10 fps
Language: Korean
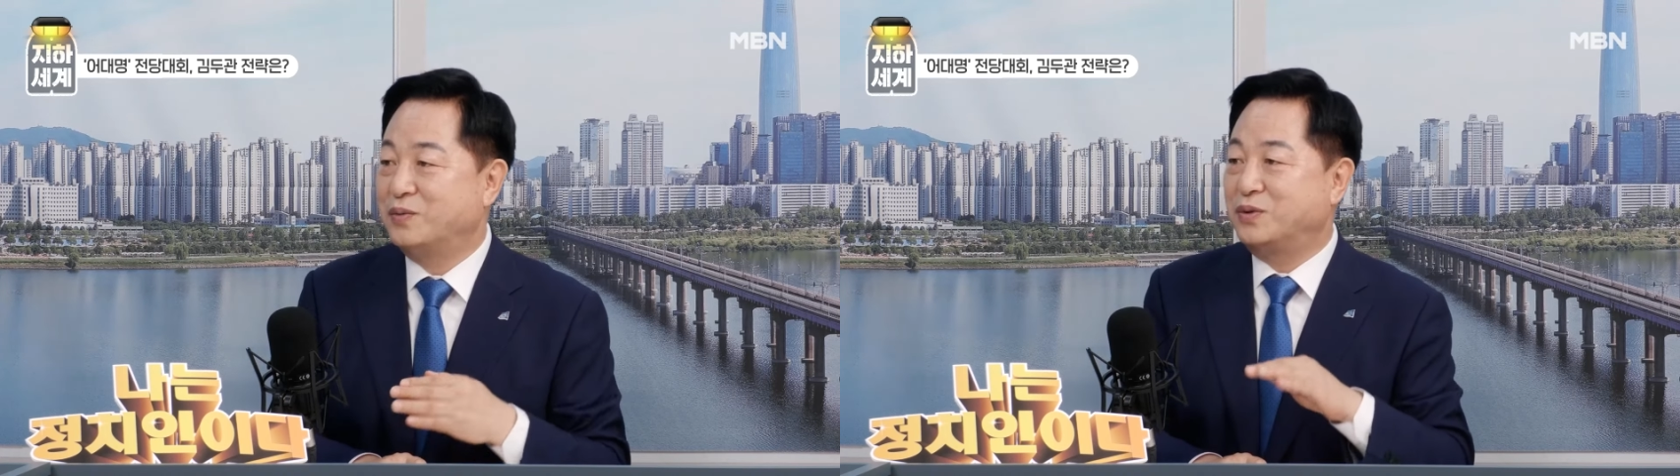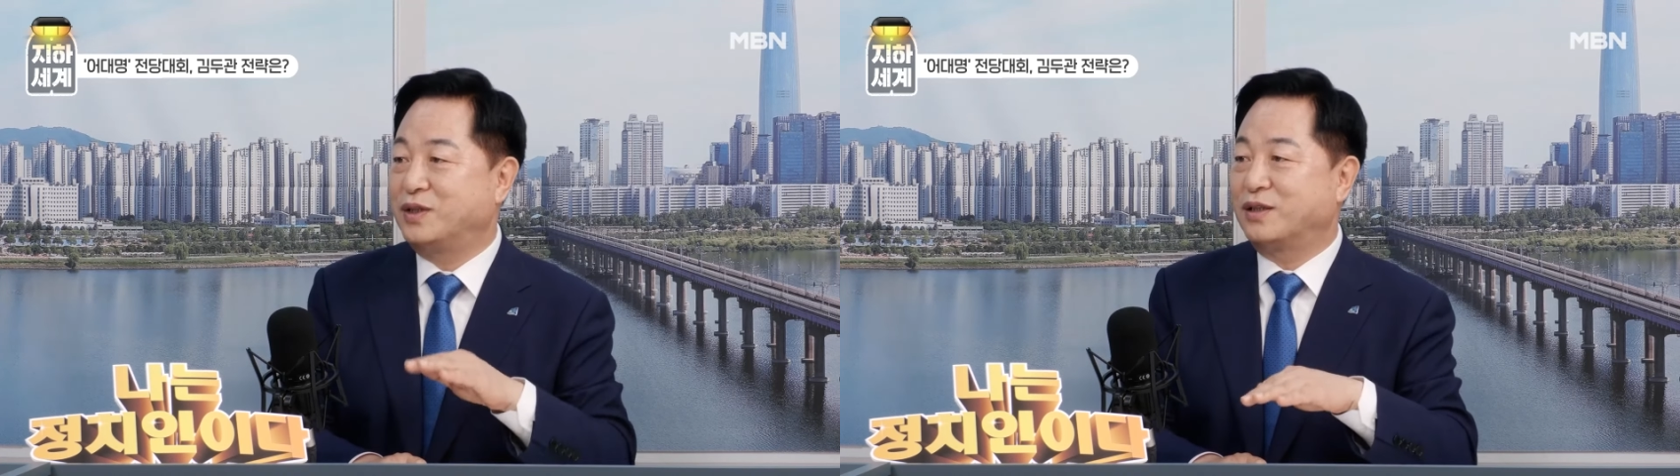
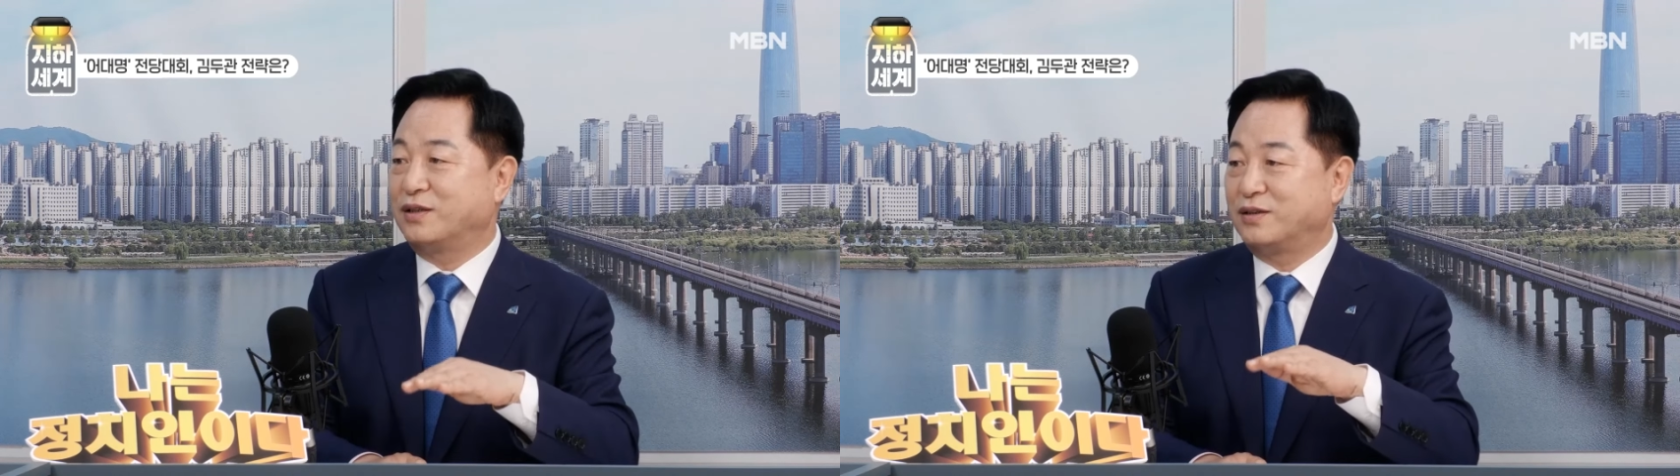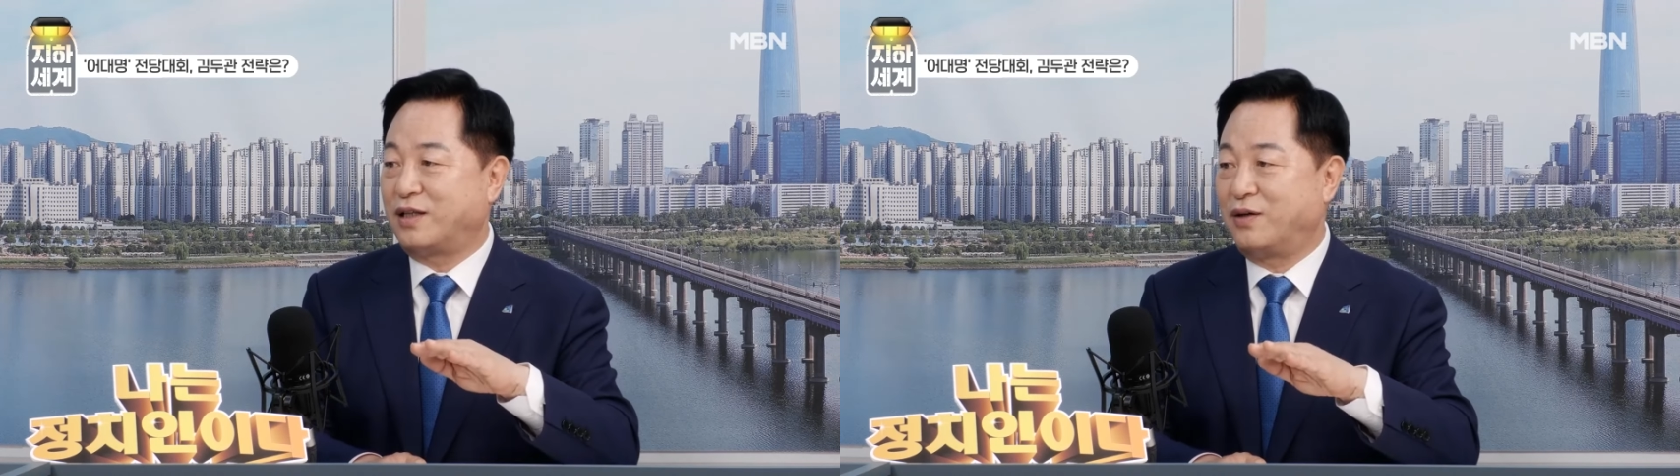우리 당이
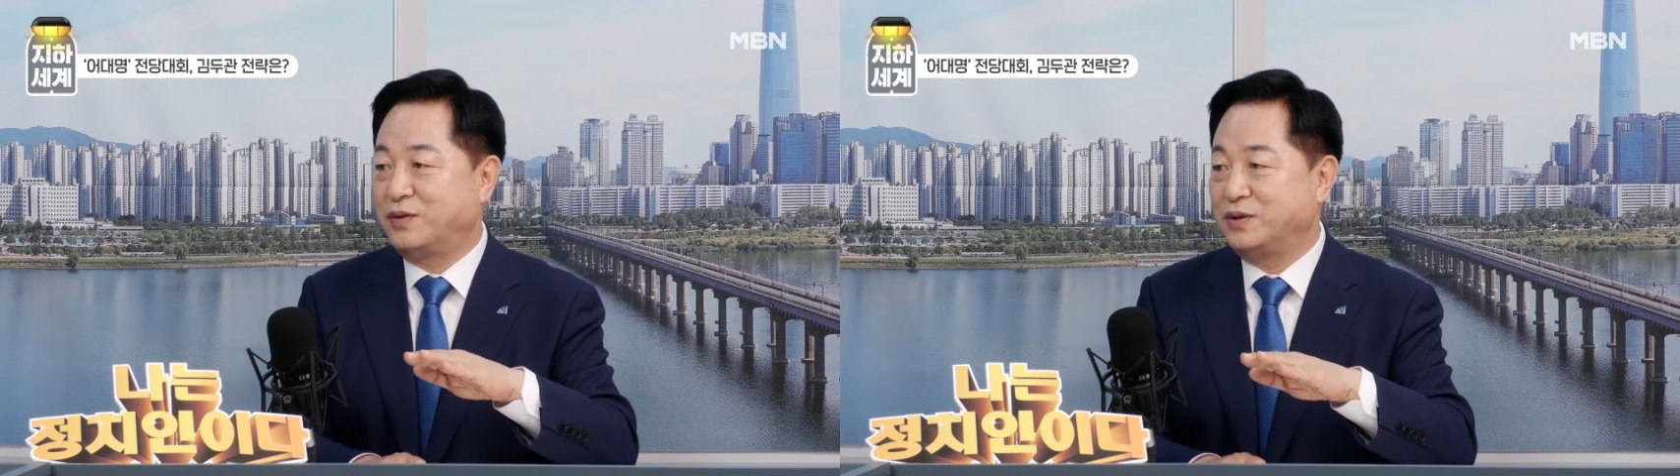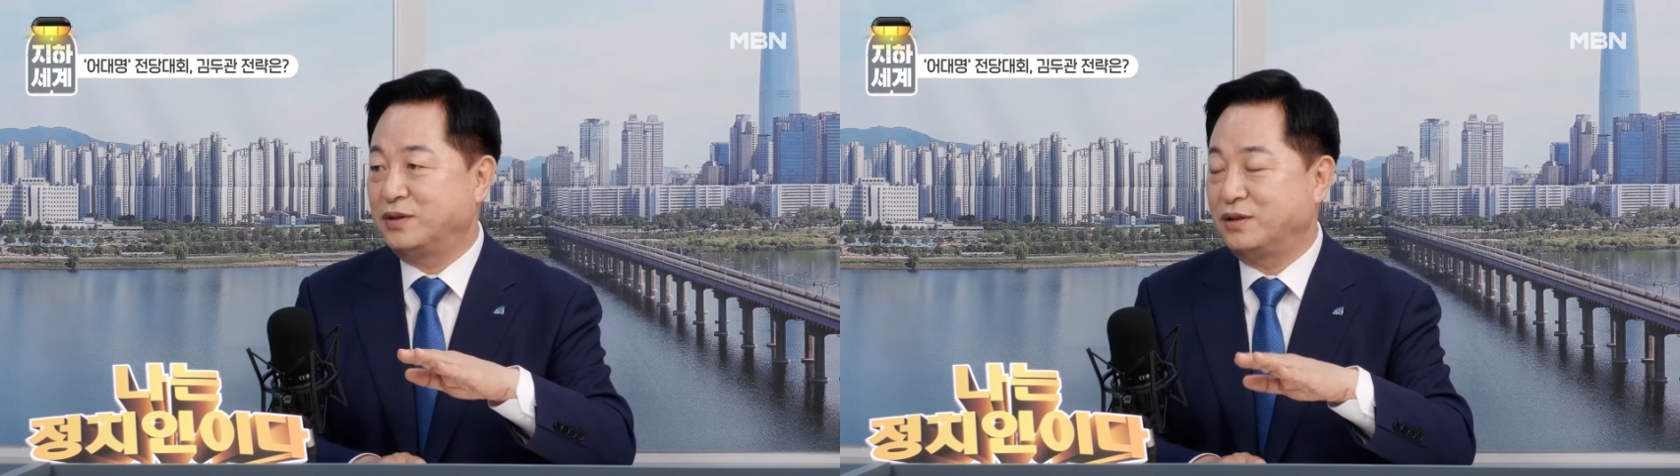그런
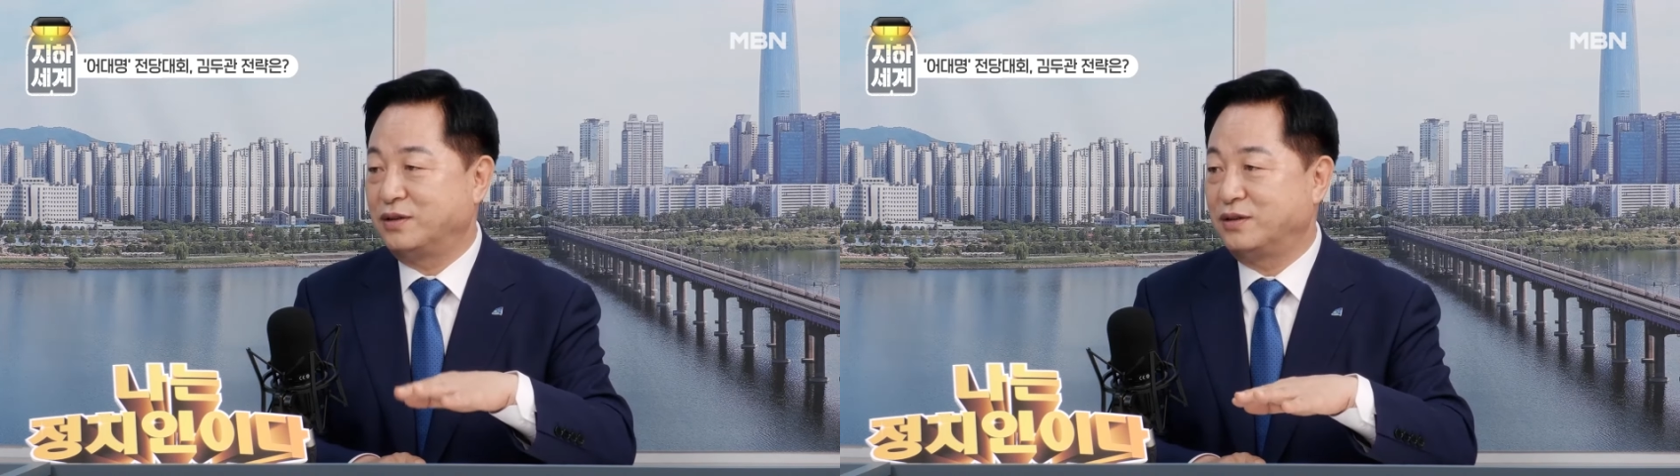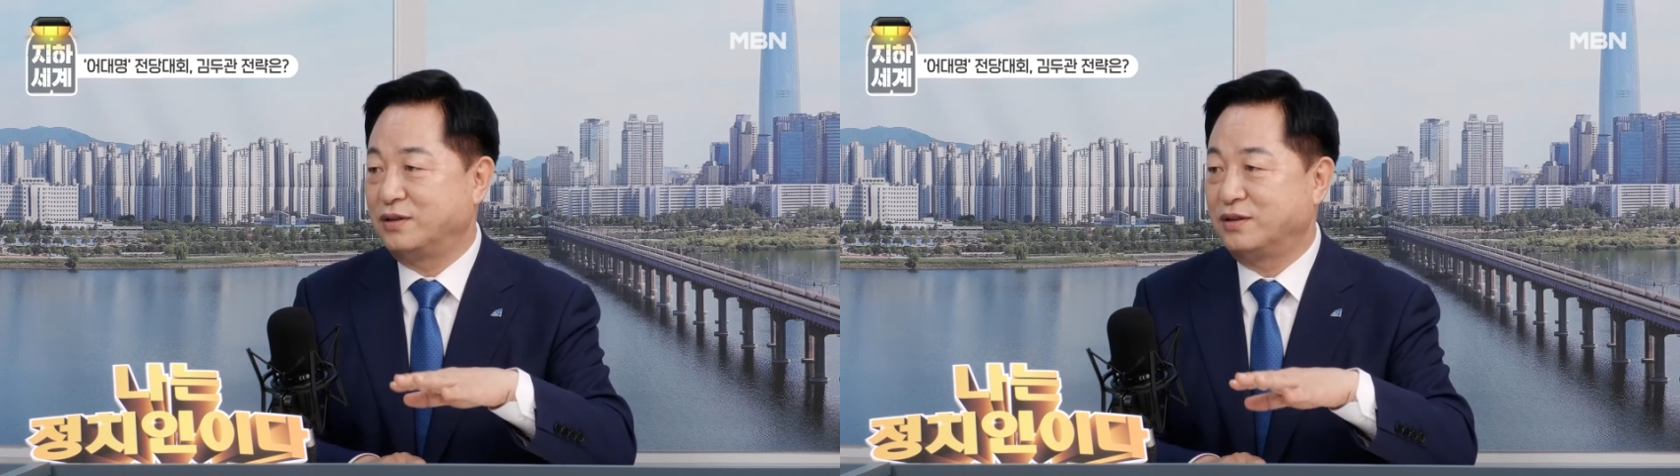
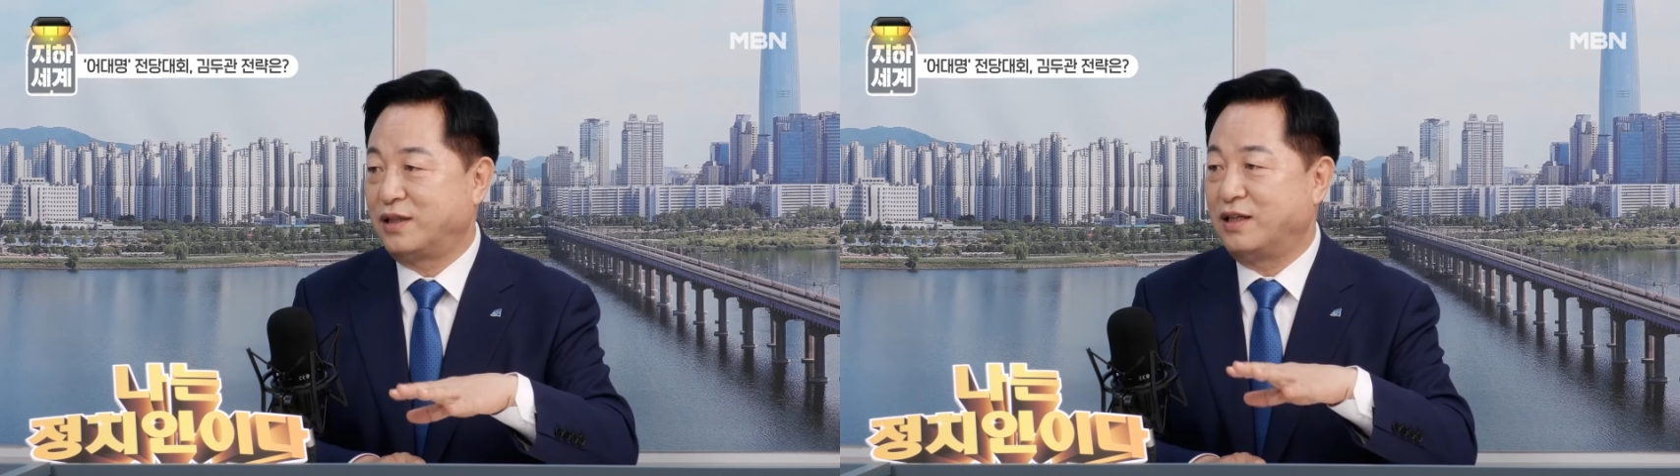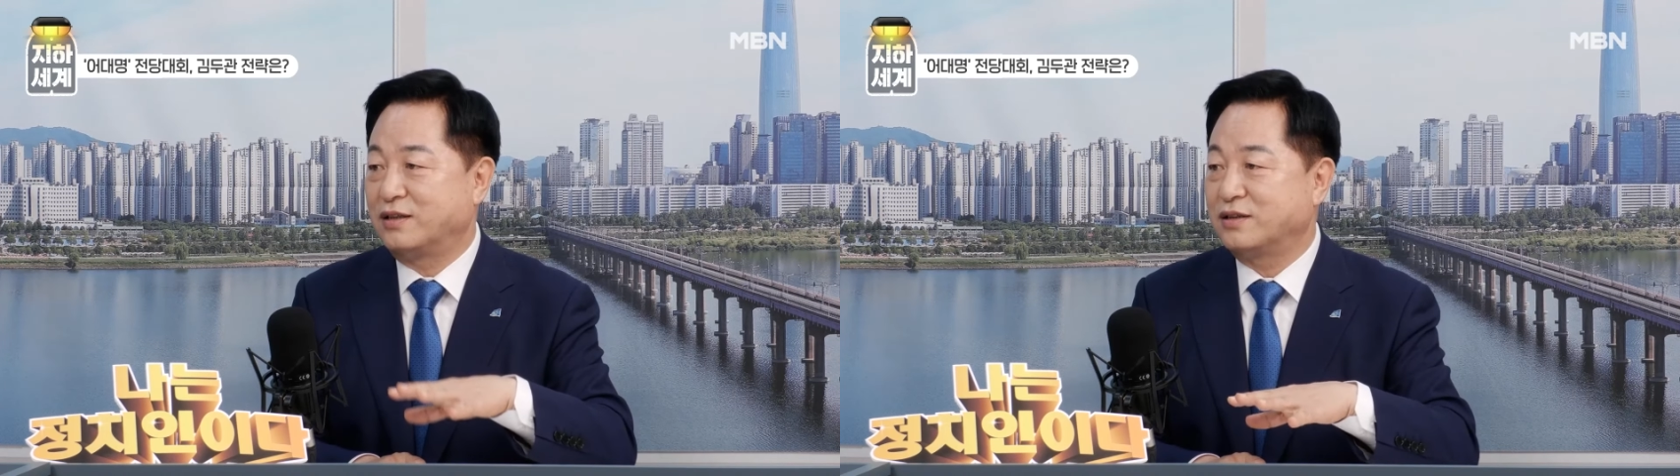다원성,
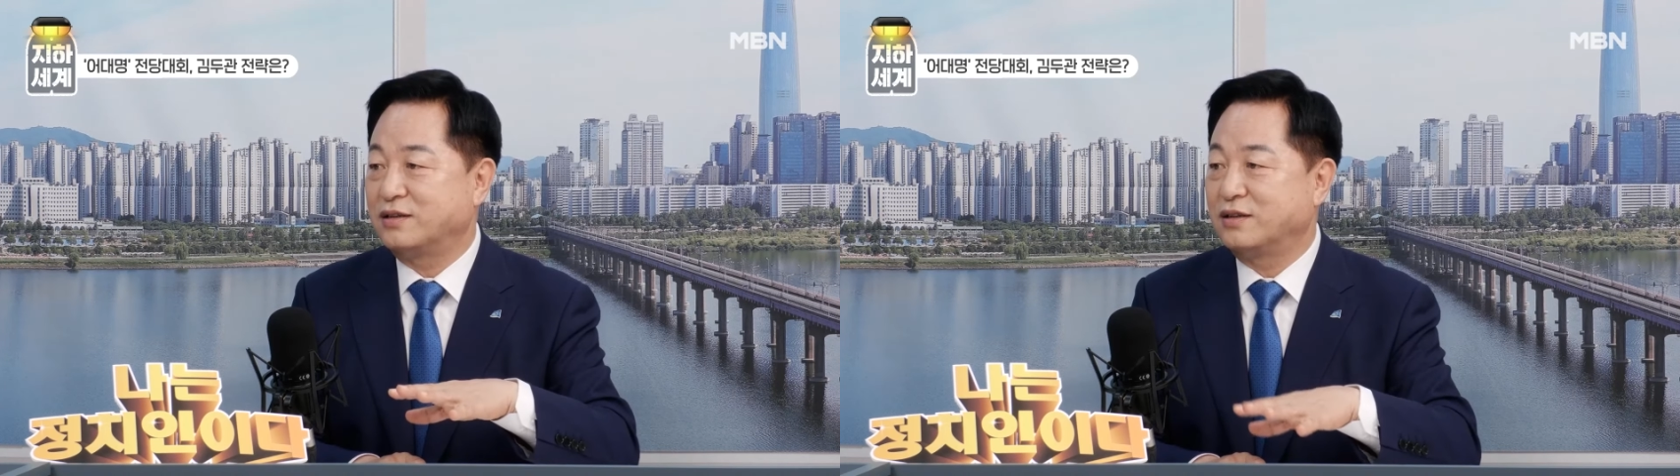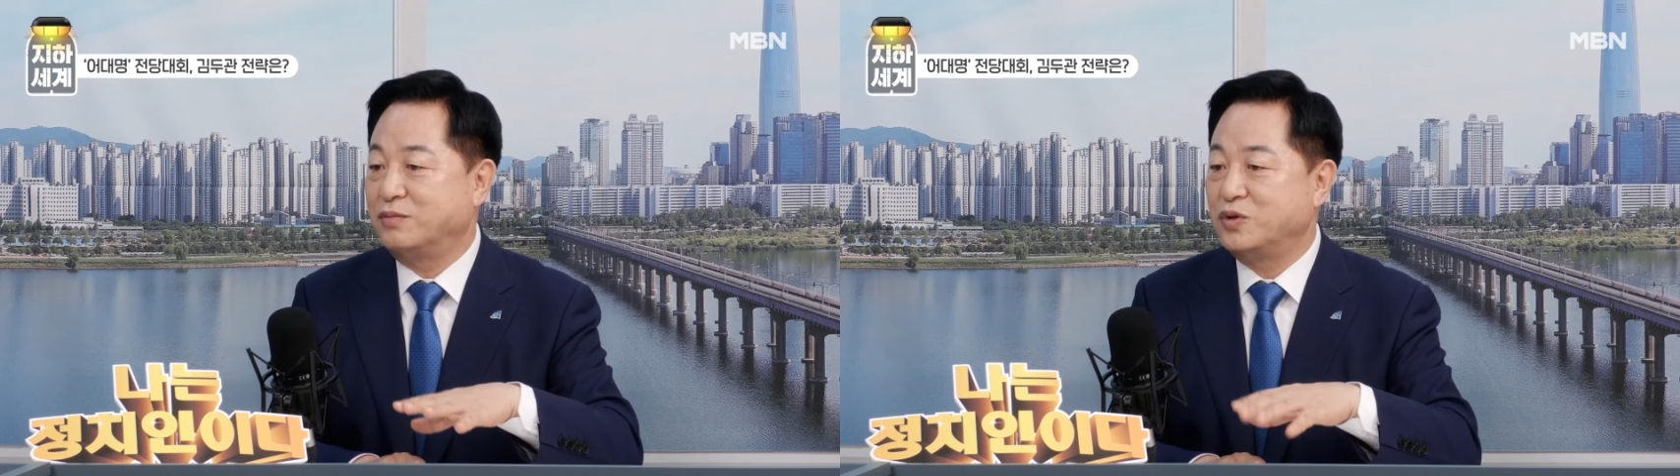다양성과 네.